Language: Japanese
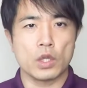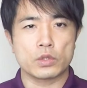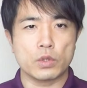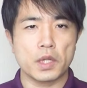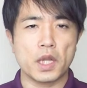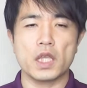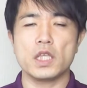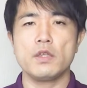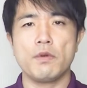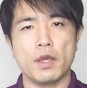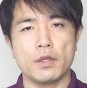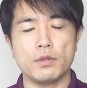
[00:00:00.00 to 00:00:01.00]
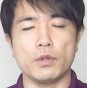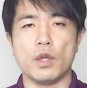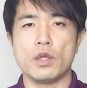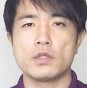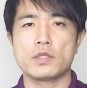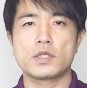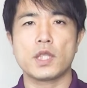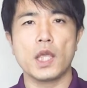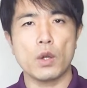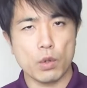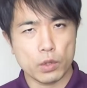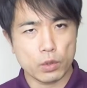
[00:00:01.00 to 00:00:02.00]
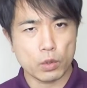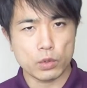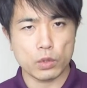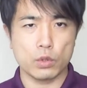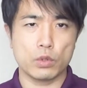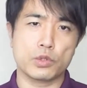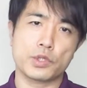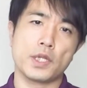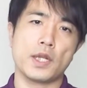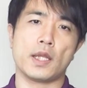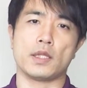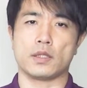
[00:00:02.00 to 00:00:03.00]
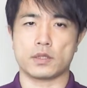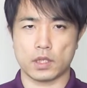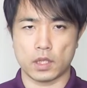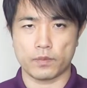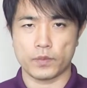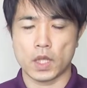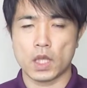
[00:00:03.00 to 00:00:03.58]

それがいわゆるステロイドという薬なんですね。